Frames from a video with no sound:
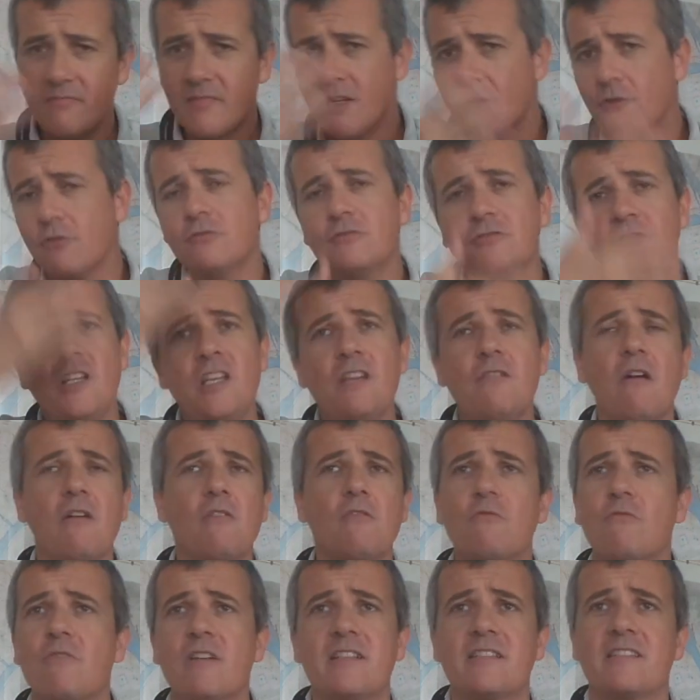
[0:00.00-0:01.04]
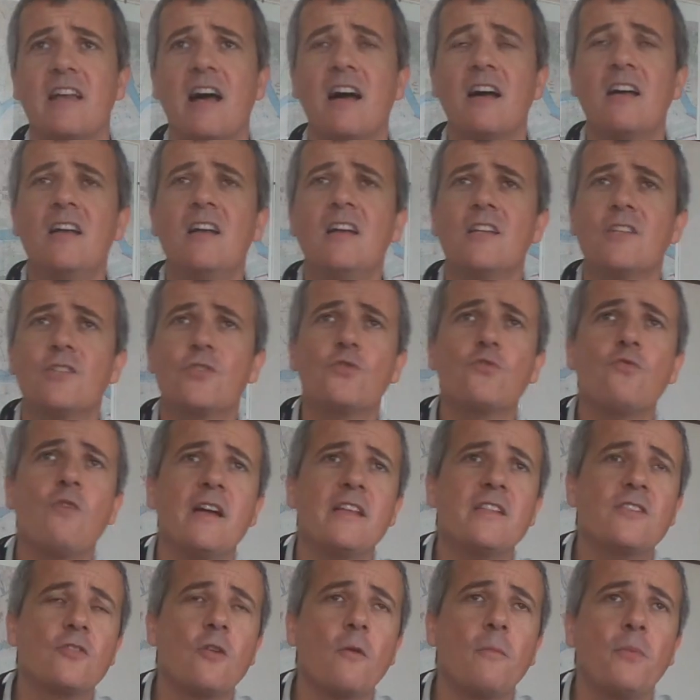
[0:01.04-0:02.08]
Continua con questa sua
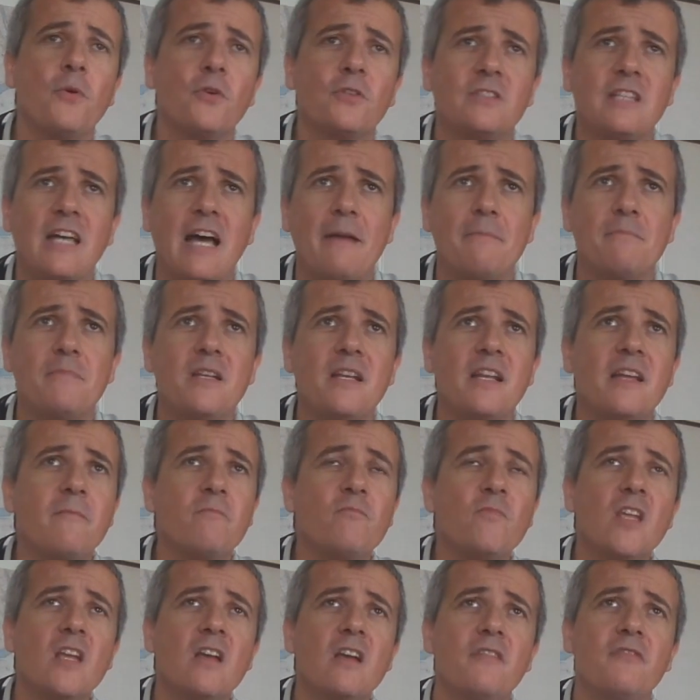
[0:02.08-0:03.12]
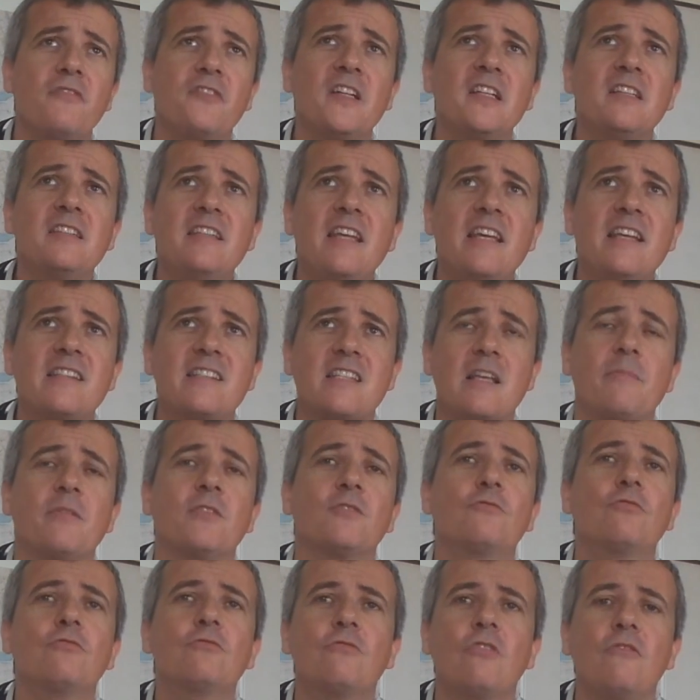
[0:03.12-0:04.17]
insopportabile freddezza per
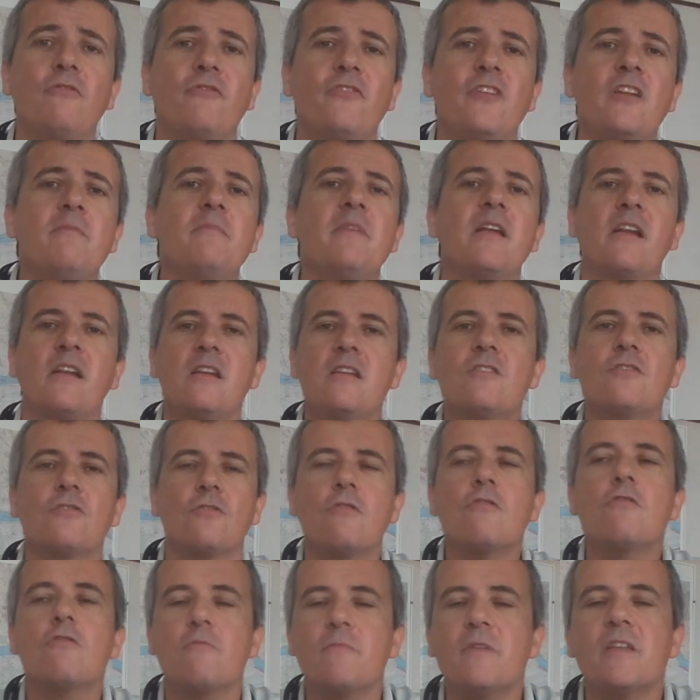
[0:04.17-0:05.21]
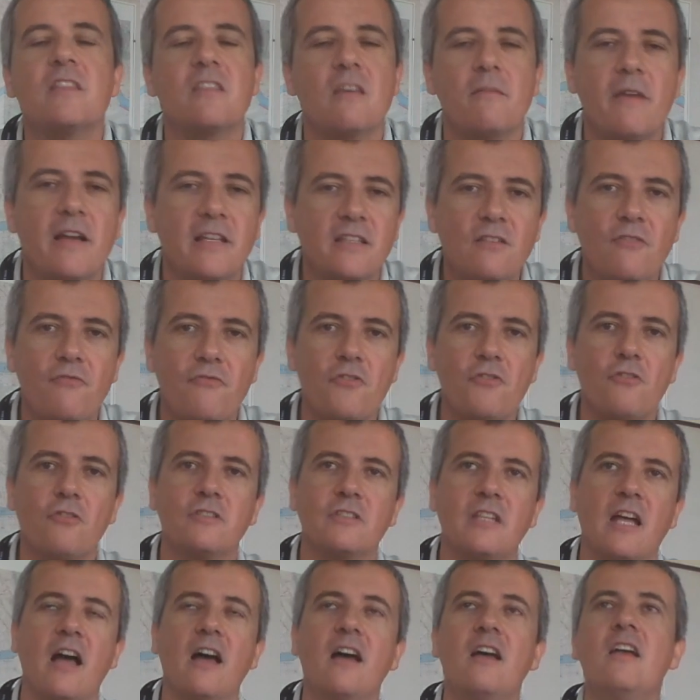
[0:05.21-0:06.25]
tutto il film, e il riso non lo mette mai in
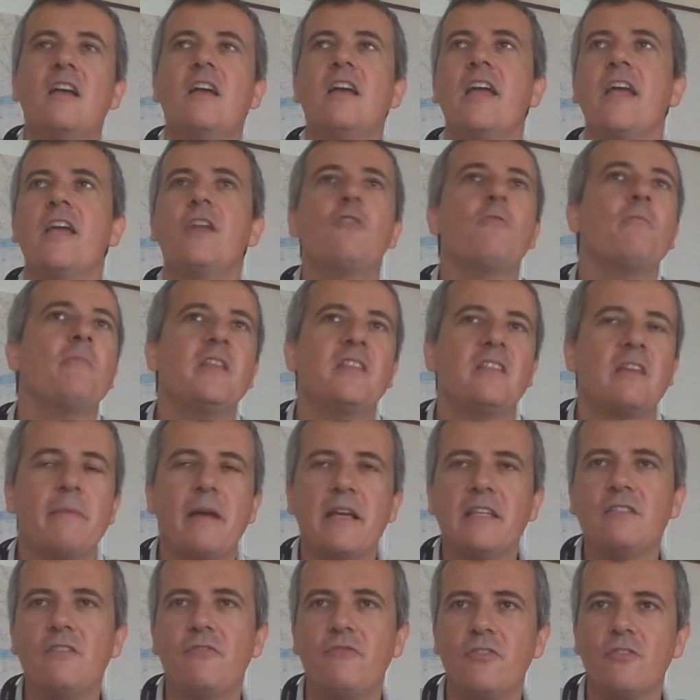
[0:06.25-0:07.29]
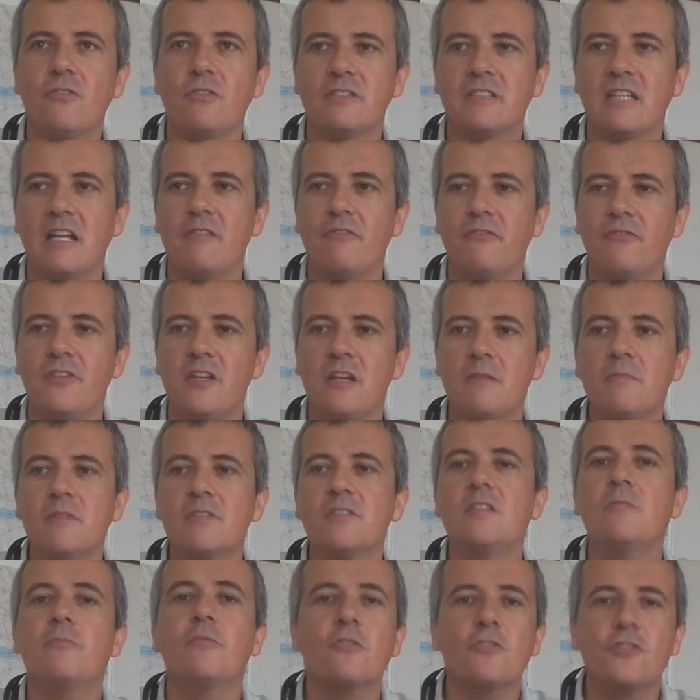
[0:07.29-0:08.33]
difficoltà e non mette mai in difficoltà il film.
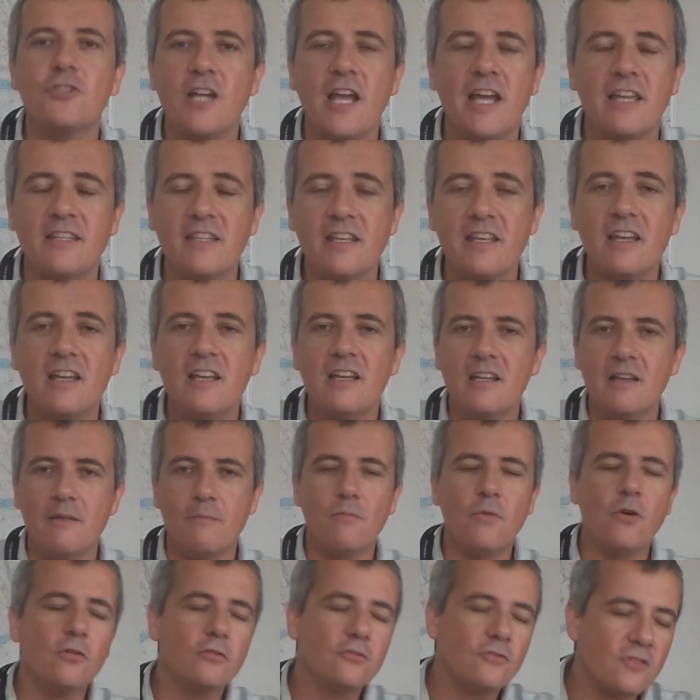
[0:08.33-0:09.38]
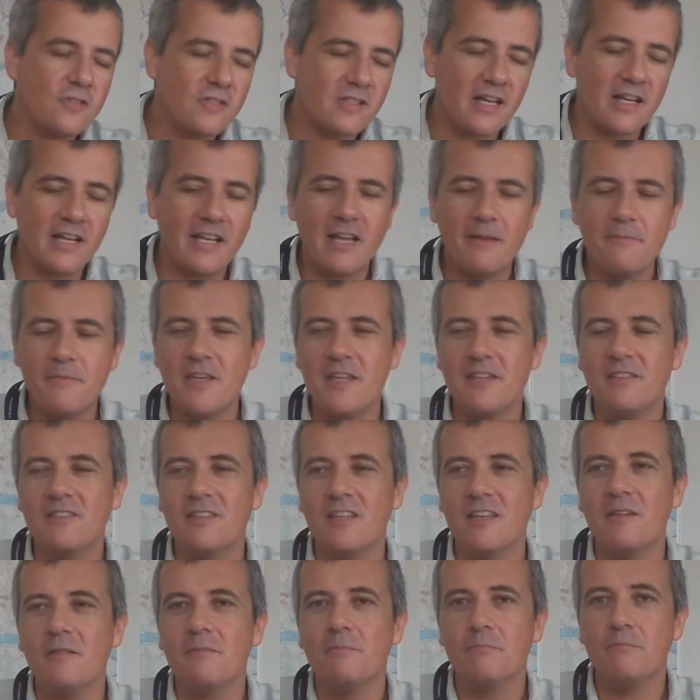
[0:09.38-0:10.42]
Si procede molto
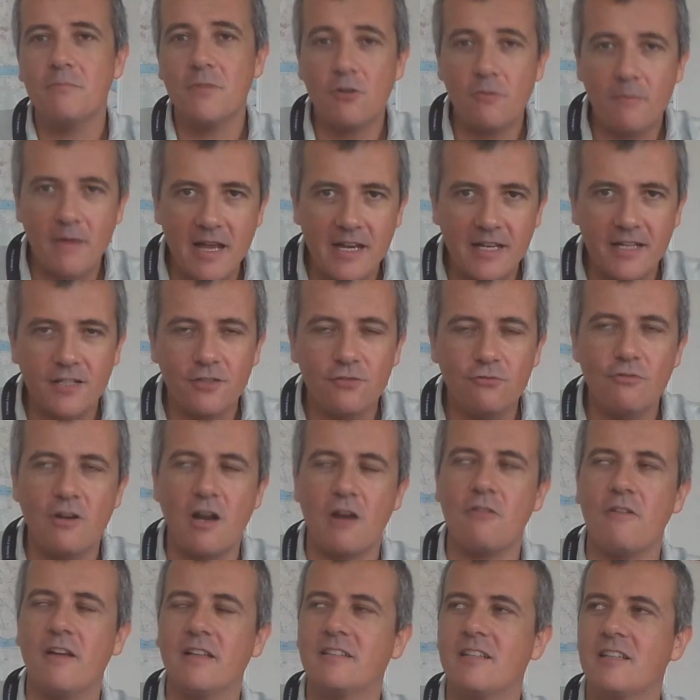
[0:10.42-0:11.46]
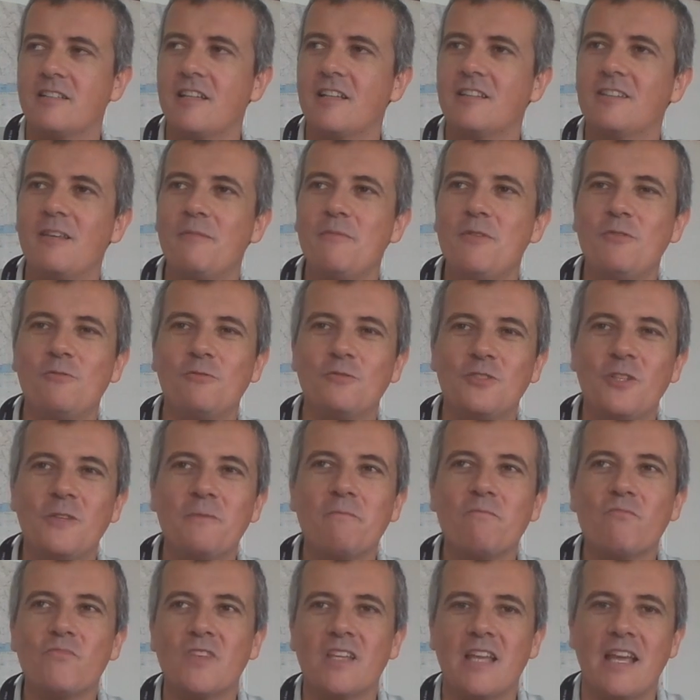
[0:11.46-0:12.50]
stancamente, meno male che dura 97
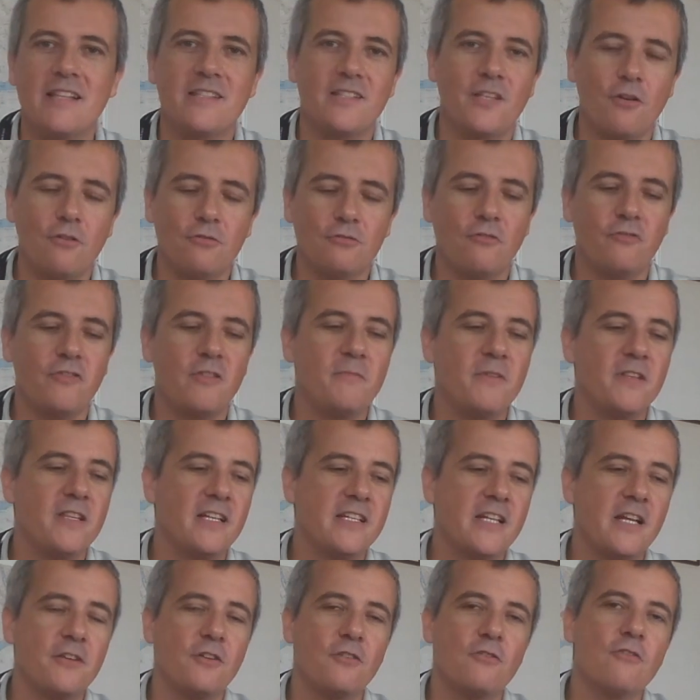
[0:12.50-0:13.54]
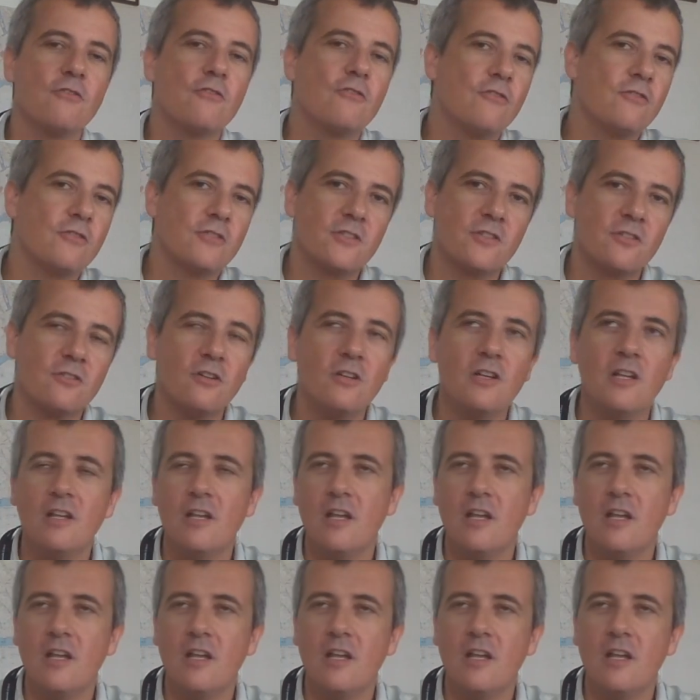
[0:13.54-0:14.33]
minuti, è il secondo film italiano in concorso,